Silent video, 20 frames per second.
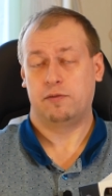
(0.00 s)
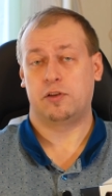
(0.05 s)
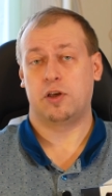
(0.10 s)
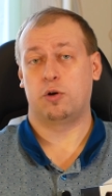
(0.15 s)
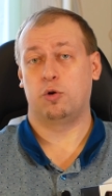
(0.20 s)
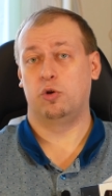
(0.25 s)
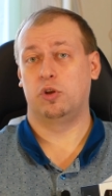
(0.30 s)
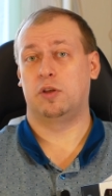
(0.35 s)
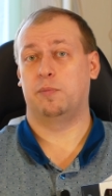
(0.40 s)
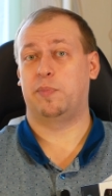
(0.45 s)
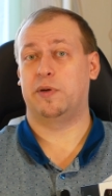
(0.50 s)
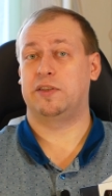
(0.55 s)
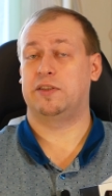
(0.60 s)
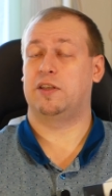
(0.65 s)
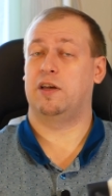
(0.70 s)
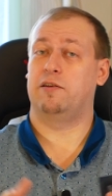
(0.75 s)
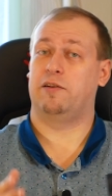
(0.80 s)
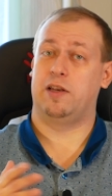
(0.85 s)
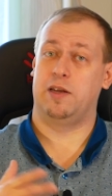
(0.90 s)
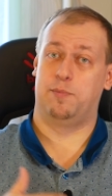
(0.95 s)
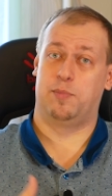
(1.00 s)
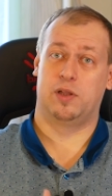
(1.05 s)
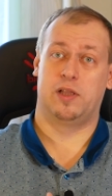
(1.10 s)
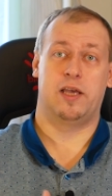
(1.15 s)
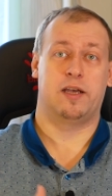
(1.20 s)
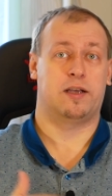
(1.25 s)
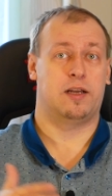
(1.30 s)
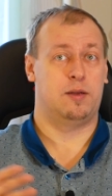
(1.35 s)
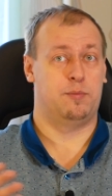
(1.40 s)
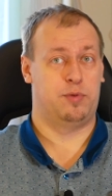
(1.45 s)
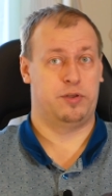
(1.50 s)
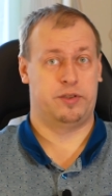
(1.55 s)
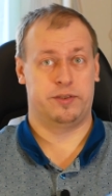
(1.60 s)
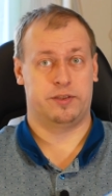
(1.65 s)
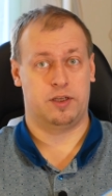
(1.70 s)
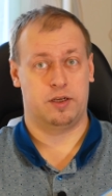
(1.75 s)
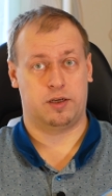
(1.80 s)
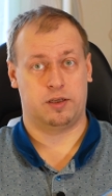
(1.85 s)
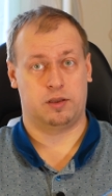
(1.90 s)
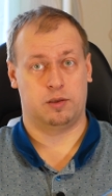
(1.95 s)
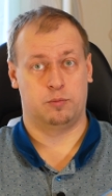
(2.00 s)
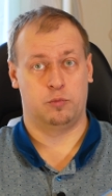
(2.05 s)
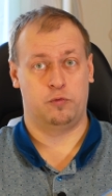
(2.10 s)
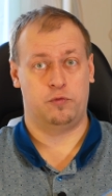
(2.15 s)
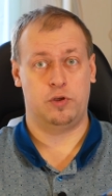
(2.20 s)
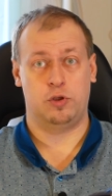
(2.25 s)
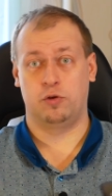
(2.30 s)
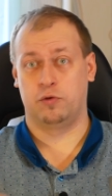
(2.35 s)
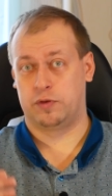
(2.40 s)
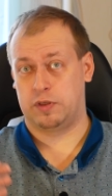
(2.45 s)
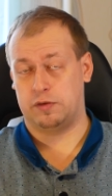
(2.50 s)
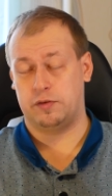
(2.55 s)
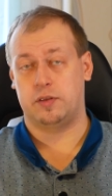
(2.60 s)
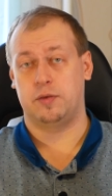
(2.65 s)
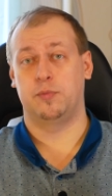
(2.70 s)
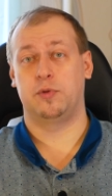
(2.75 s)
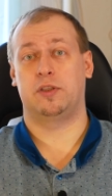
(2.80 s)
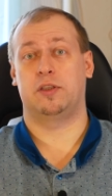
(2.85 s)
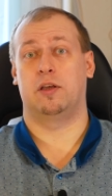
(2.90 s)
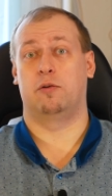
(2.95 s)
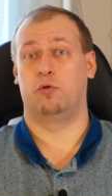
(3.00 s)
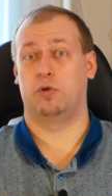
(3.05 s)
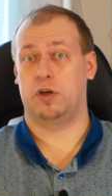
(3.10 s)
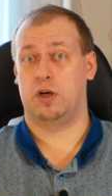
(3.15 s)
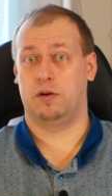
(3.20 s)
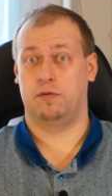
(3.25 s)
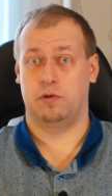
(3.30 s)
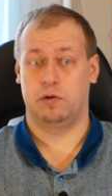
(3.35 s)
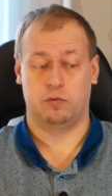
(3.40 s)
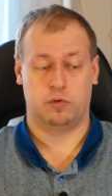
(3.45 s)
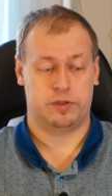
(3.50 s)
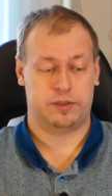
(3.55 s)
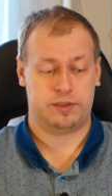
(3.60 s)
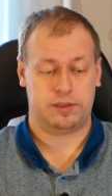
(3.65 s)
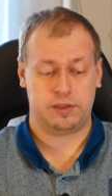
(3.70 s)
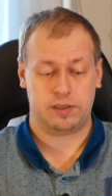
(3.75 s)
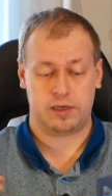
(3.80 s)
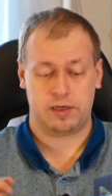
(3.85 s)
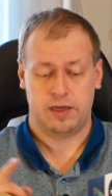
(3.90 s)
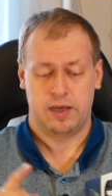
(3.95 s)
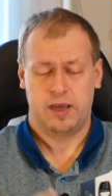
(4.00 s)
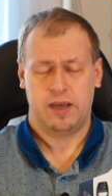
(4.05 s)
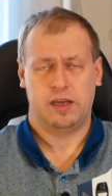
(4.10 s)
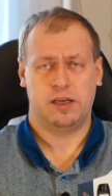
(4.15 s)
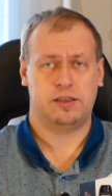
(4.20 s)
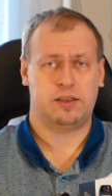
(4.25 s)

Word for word: Второе это поставить либо лайк, либо дизлайк этому видео, в зависимости от того, как вы его оценили.